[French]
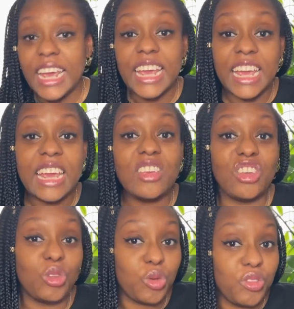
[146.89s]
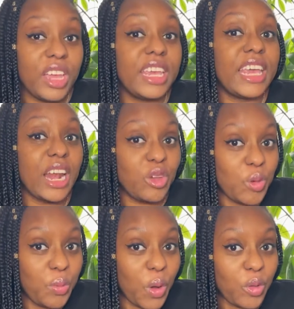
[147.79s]
Et j'ai trouvé
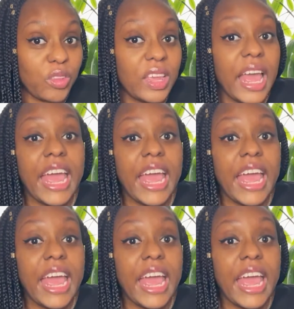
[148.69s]
quelques plantes.